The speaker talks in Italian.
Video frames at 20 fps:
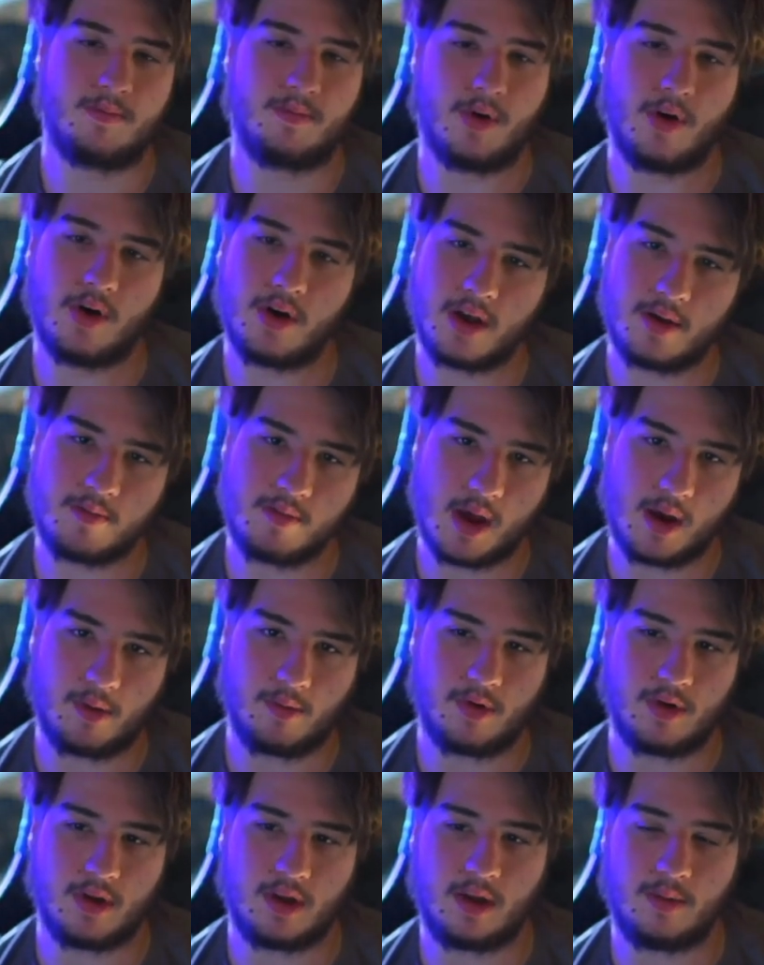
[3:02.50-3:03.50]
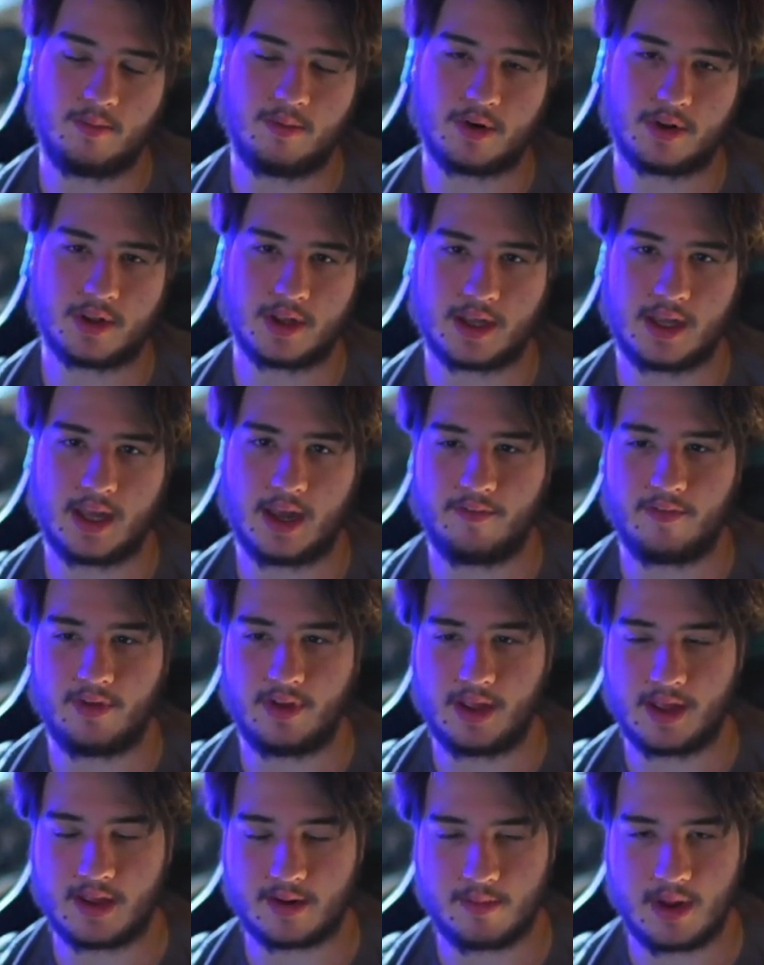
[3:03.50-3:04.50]
Poi abbiamo i
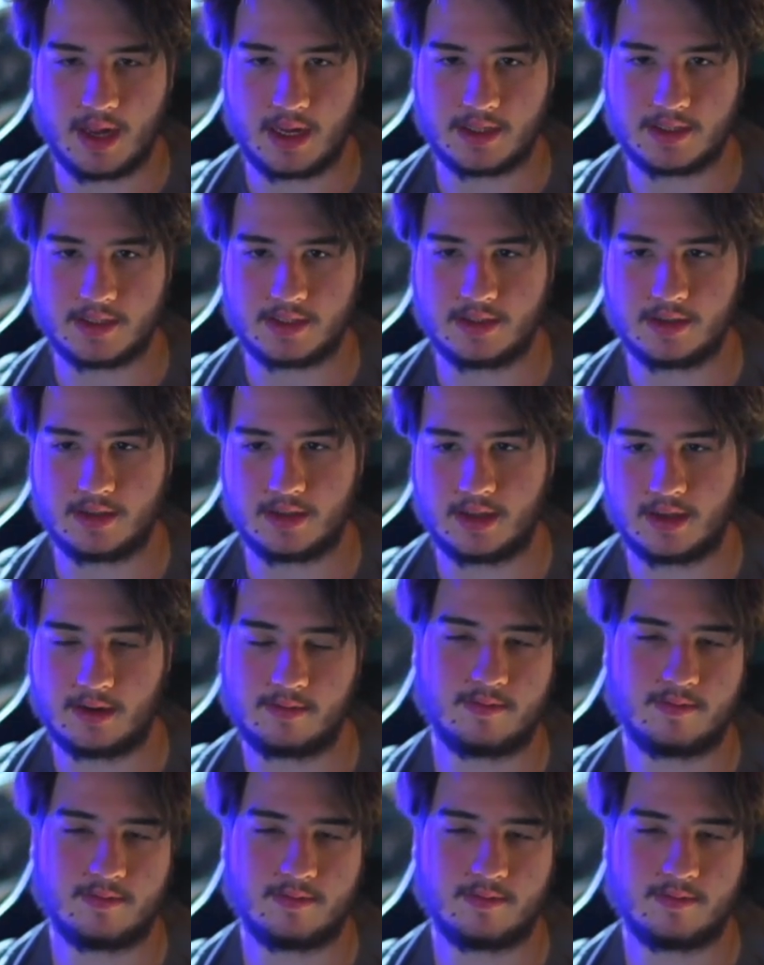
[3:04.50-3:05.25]
portachiavi Hermes che